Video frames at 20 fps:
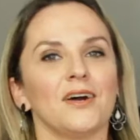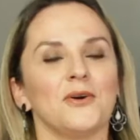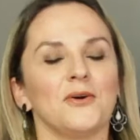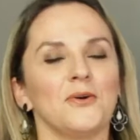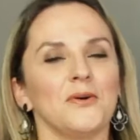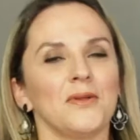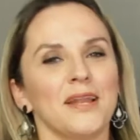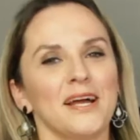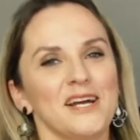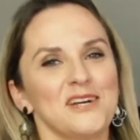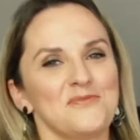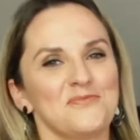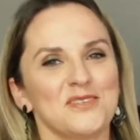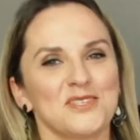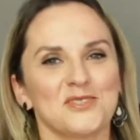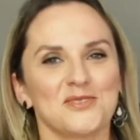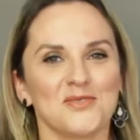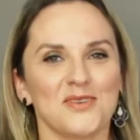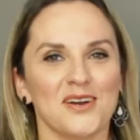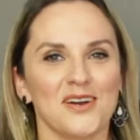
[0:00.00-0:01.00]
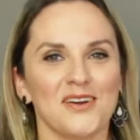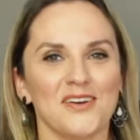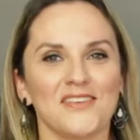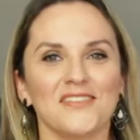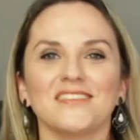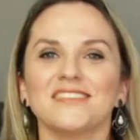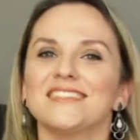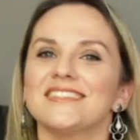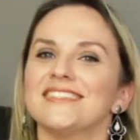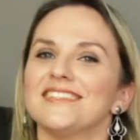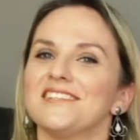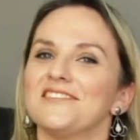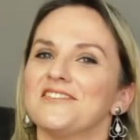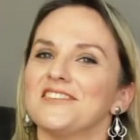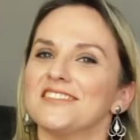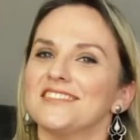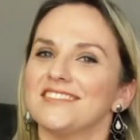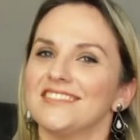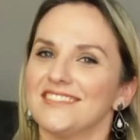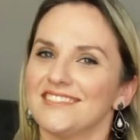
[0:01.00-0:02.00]
Olá, pessoal! Se
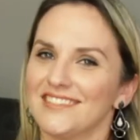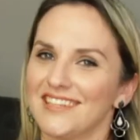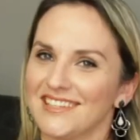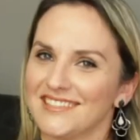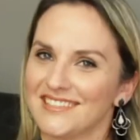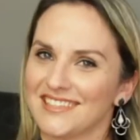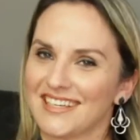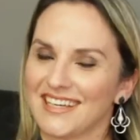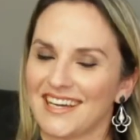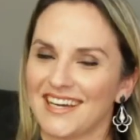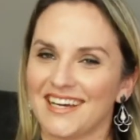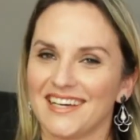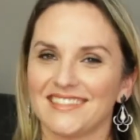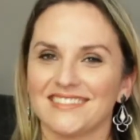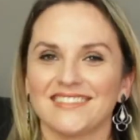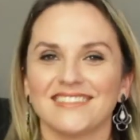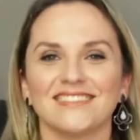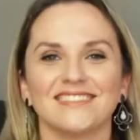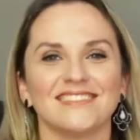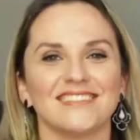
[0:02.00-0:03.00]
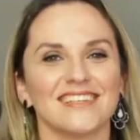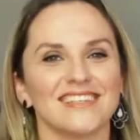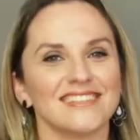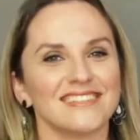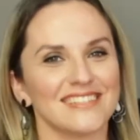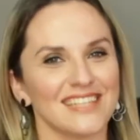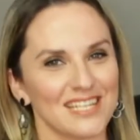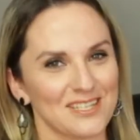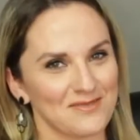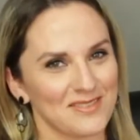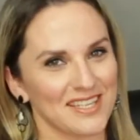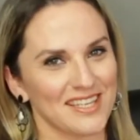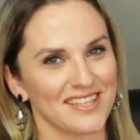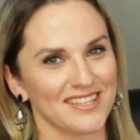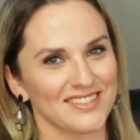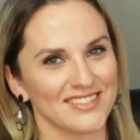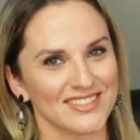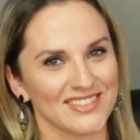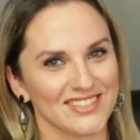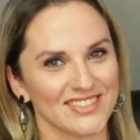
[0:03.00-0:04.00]
você já é de casa, já sabe
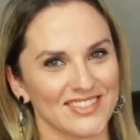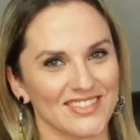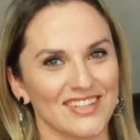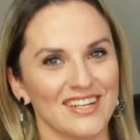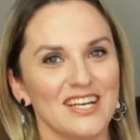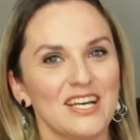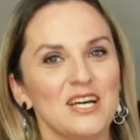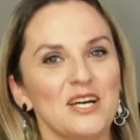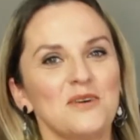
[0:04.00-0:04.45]
quem eu sou.